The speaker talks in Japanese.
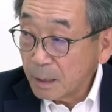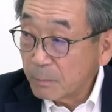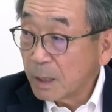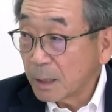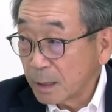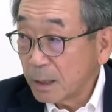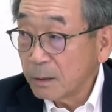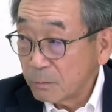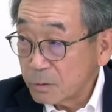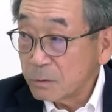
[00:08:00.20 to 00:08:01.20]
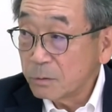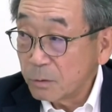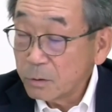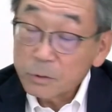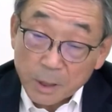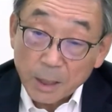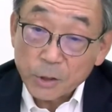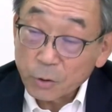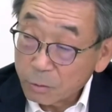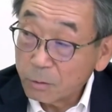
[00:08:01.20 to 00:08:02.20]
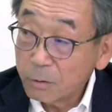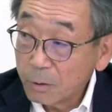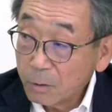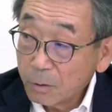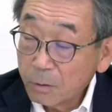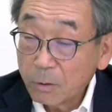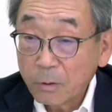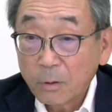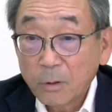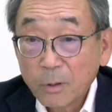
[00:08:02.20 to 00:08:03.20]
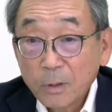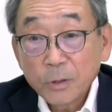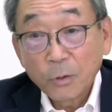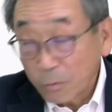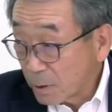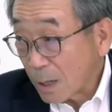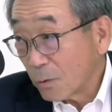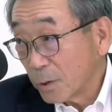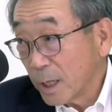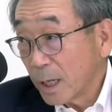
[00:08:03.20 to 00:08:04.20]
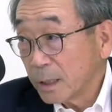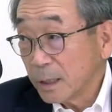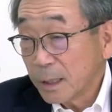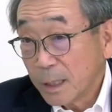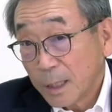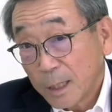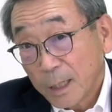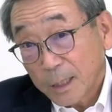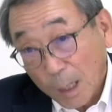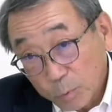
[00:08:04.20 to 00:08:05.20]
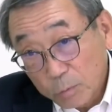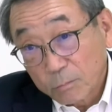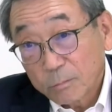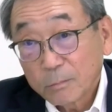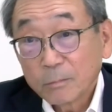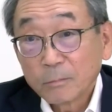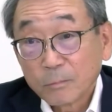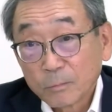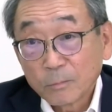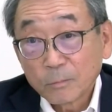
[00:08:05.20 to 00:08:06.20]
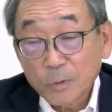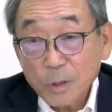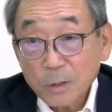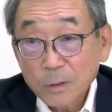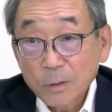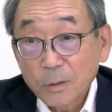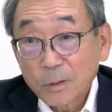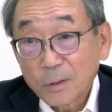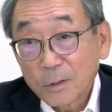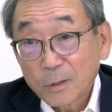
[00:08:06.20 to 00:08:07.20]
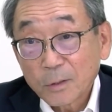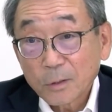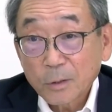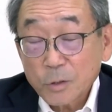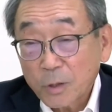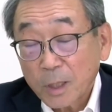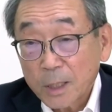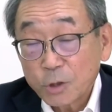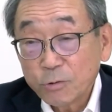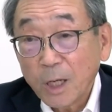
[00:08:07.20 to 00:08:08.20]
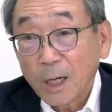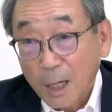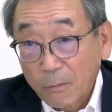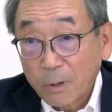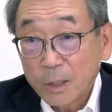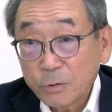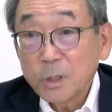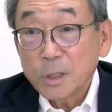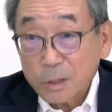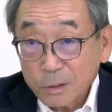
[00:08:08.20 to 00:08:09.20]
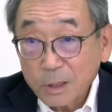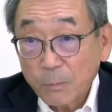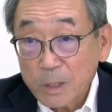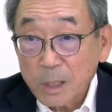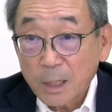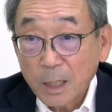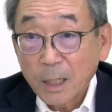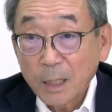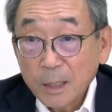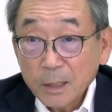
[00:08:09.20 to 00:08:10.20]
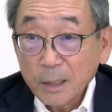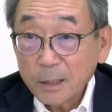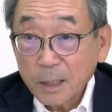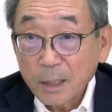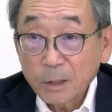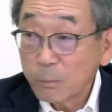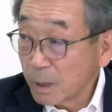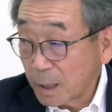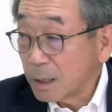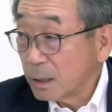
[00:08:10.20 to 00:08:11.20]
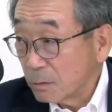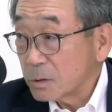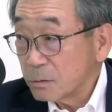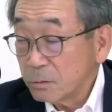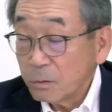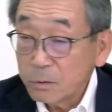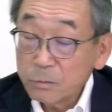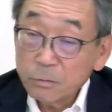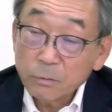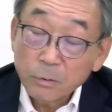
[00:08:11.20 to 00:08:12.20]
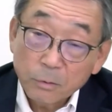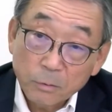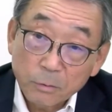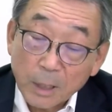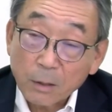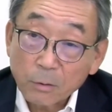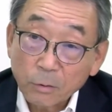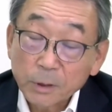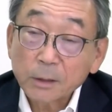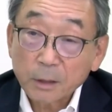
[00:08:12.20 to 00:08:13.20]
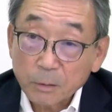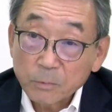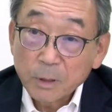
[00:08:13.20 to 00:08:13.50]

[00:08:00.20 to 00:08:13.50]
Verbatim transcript: マーケティングをするという最初の日本語学校であり多分うんそれから10年間は唯一山さんがインターネットマーケティングをするという学校だったと。